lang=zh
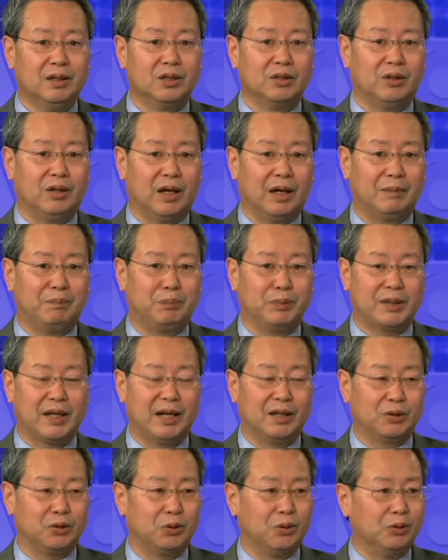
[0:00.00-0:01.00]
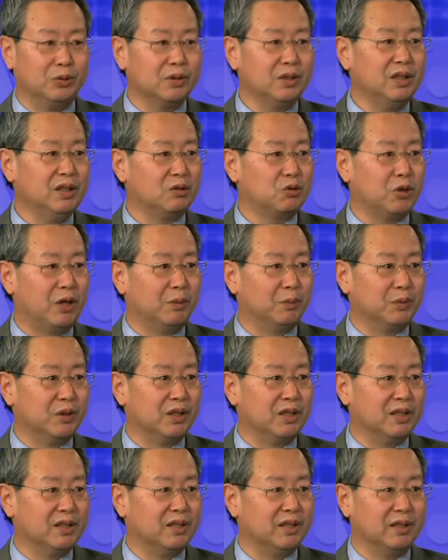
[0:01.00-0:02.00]
都还不太同意 Trump 的
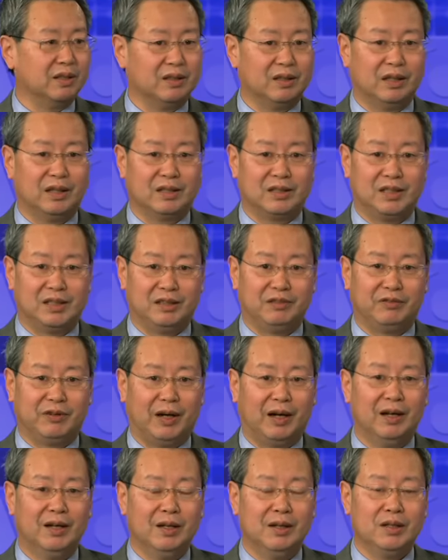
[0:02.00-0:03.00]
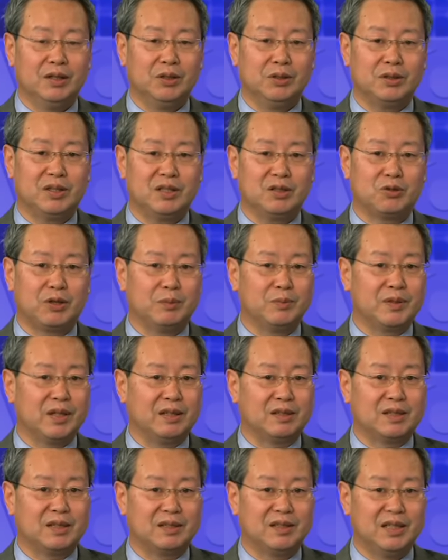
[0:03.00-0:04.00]
一些呃提法。尤其是 Trump 在
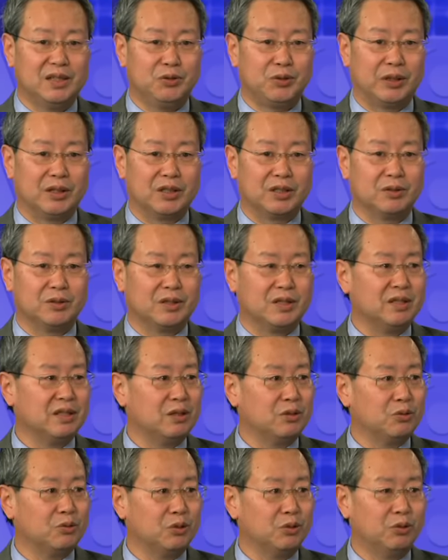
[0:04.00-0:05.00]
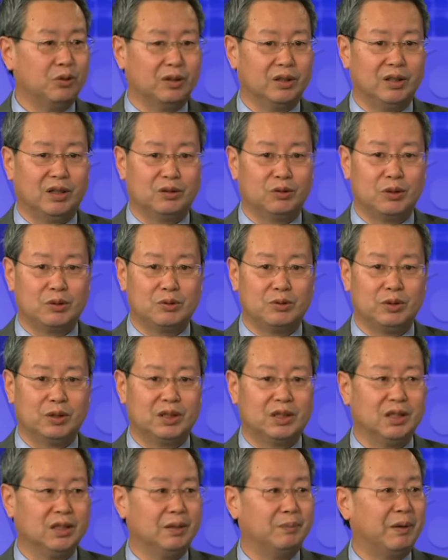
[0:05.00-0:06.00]
这个竞选的时候，曾经说过要对中国
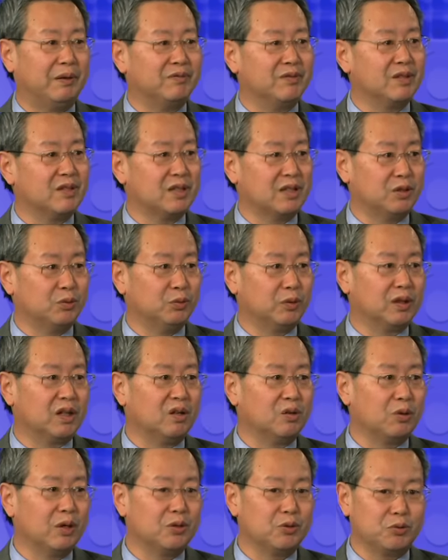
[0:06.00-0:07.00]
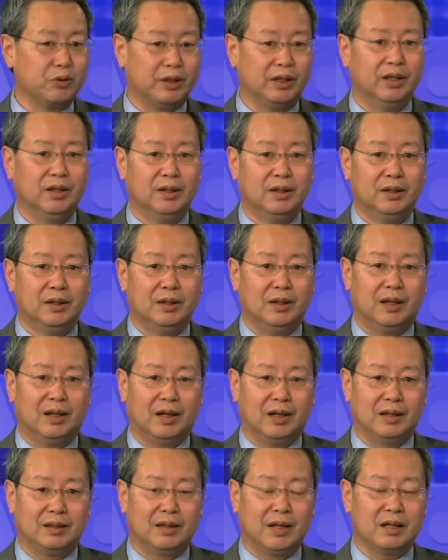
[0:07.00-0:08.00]
刻以百分之四十五的高关税，
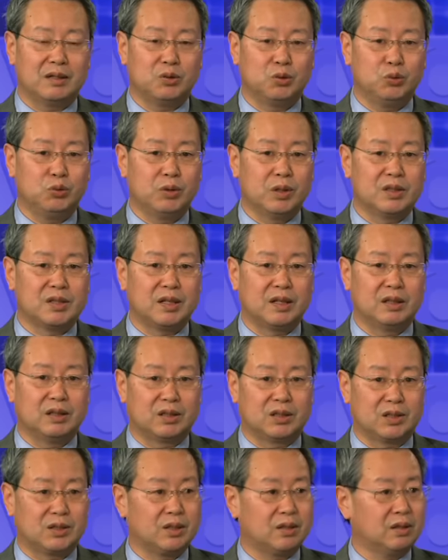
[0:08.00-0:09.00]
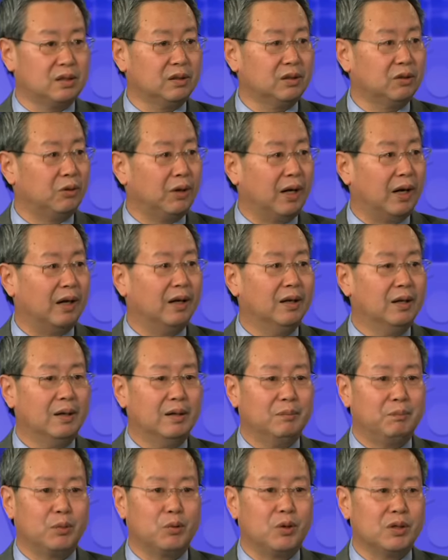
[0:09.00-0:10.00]
呃，那如果这个实施的话。
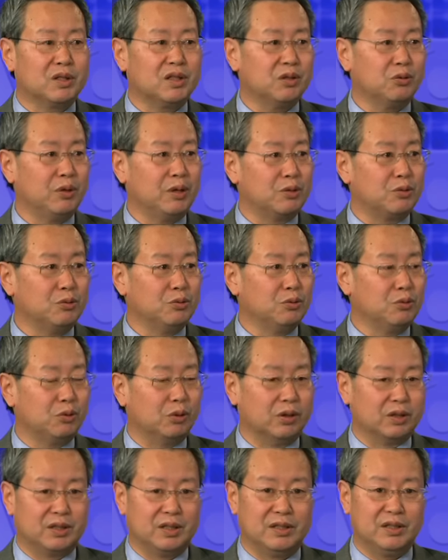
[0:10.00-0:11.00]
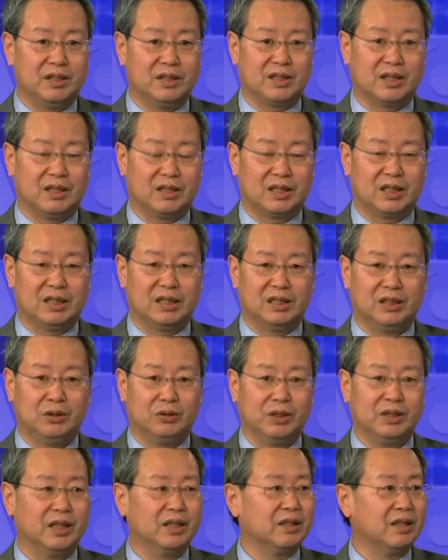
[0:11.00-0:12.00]
不光是对中国经济上是
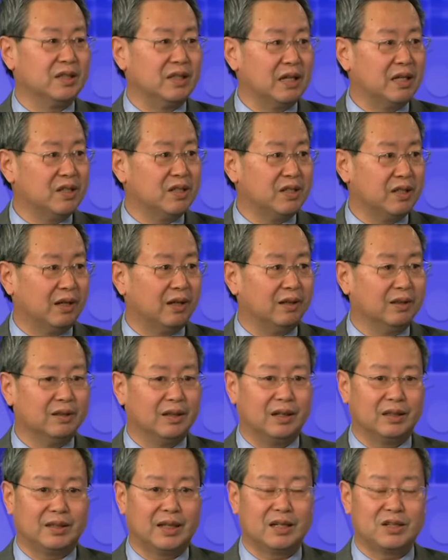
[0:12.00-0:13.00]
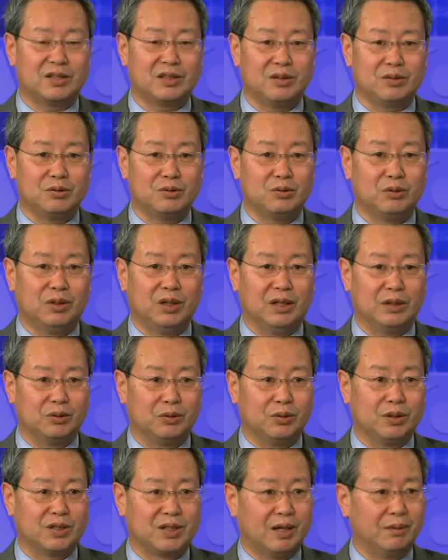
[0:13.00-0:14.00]
有一定的影响啊，大家知道中国很
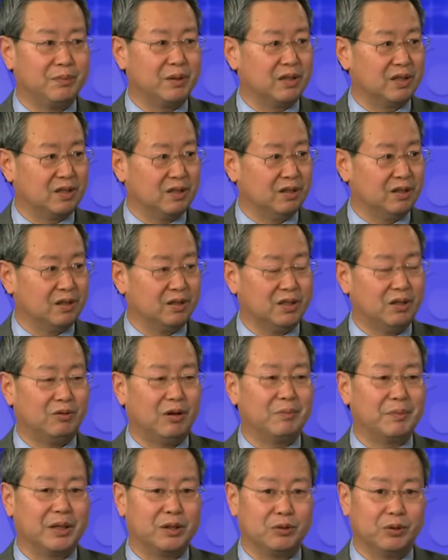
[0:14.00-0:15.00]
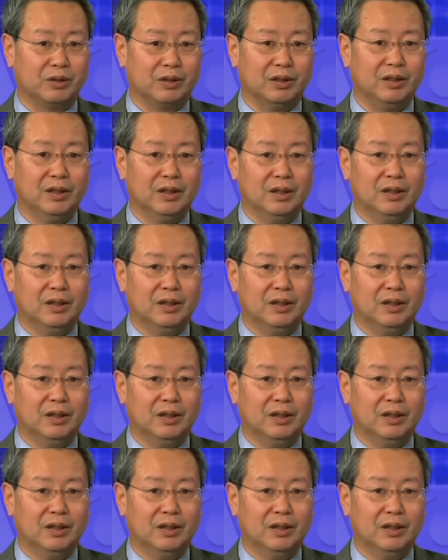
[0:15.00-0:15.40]
多的商品是销往美国的，